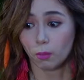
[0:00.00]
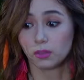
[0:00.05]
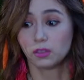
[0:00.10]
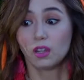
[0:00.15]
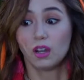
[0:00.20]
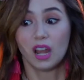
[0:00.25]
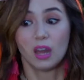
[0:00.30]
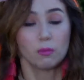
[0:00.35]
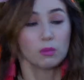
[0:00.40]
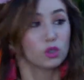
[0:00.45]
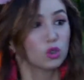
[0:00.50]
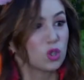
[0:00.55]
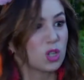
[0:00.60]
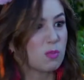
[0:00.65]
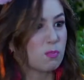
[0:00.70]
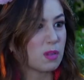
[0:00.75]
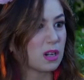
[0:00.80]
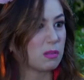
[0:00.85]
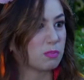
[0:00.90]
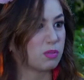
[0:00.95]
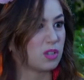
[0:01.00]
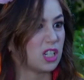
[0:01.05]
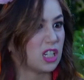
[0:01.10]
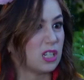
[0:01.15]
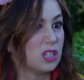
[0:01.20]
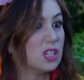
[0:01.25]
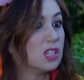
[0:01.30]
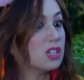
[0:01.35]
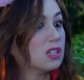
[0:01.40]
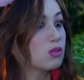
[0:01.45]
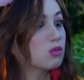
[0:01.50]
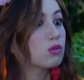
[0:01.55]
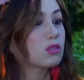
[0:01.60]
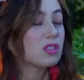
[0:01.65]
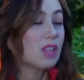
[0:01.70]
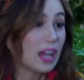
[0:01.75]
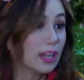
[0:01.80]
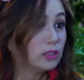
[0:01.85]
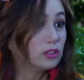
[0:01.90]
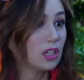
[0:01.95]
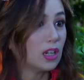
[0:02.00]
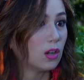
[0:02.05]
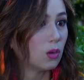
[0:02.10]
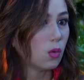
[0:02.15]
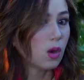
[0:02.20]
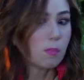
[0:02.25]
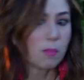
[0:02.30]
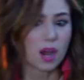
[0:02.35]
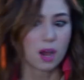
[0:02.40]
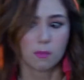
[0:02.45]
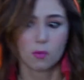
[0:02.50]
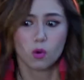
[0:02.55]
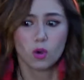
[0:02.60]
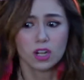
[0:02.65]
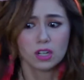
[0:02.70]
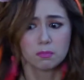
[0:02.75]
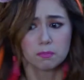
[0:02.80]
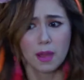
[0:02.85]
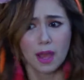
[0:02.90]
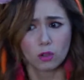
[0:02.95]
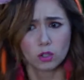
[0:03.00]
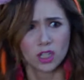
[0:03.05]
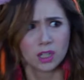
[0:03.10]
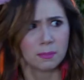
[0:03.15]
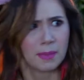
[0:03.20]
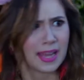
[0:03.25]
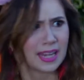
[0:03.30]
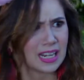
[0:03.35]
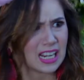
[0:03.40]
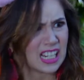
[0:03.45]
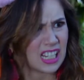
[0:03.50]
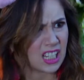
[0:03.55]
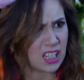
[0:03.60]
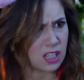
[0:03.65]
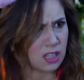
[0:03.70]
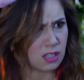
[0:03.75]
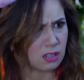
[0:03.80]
Pag nalaman to ni Popshi, lagot tayong dalawa, baka mawalan pa ako ng mana.